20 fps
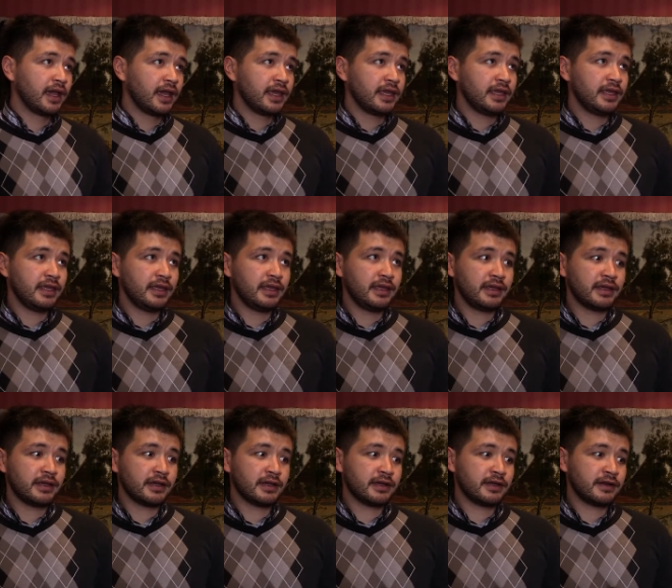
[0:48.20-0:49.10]

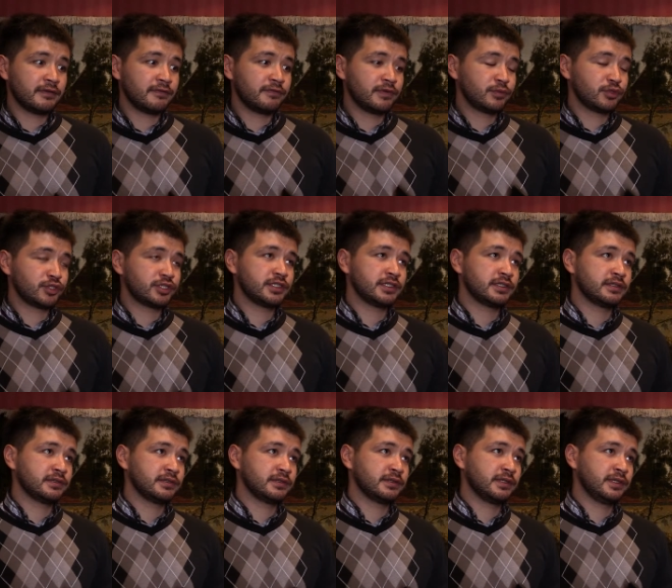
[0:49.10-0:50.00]
И а, вы
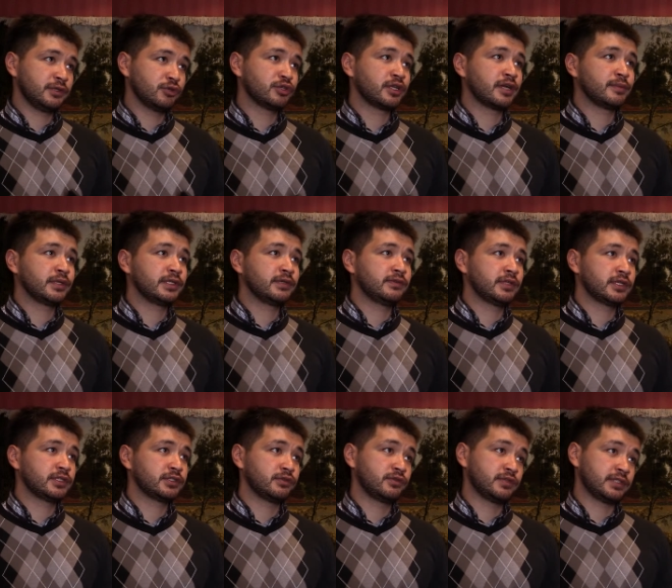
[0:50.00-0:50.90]
можете ее дорабатывать
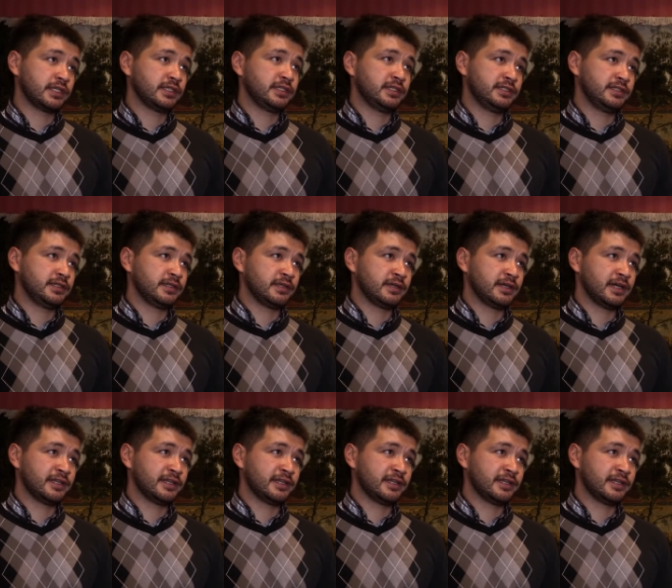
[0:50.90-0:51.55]
на основе статистики,